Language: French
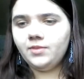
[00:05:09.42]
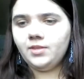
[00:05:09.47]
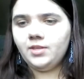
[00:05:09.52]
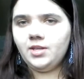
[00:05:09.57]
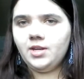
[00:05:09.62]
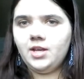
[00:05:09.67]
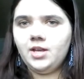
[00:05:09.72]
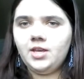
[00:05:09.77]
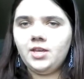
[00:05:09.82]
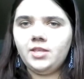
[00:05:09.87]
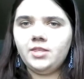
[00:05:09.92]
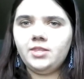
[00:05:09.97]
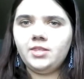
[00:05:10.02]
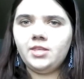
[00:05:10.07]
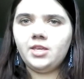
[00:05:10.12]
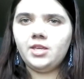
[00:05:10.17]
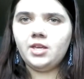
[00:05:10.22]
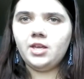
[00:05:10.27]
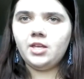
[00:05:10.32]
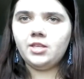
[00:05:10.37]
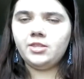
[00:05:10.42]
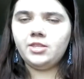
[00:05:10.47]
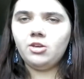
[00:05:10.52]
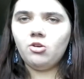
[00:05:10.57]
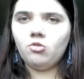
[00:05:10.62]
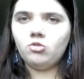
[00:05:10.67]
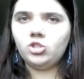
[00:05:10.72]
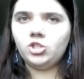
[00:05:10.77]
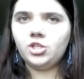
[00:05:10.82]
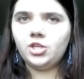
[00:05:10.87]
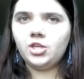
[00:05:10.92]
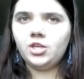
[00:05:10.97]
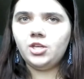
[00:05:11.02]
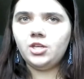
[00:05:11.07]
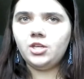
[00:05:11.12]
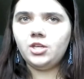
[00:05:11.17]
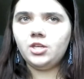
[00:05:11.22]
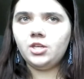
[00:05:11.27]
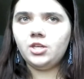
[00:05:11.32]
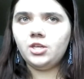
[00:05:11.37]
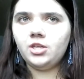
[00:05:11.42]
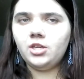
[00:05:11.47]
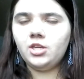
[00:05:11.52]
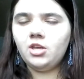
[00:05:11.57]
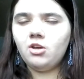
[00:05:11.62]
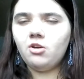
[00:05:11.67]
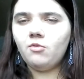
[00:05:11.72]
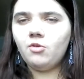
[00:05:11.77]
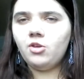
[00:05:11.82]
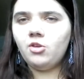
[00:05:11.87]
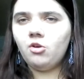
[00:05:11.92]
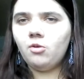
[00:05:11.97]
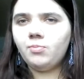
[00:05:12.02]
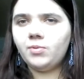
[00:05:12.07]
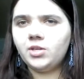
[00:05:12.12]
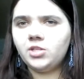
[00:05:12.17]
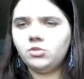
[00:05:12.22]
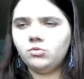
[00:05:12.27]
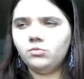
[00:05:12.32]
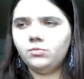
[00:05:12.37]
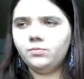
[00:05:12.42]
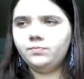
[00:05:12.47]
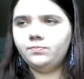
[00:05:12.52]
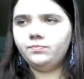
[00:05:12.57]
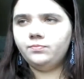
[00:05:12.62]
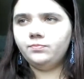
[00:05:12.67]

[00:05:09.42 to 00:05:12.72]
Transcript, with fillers: Il a été interrogé et envoyé en prison.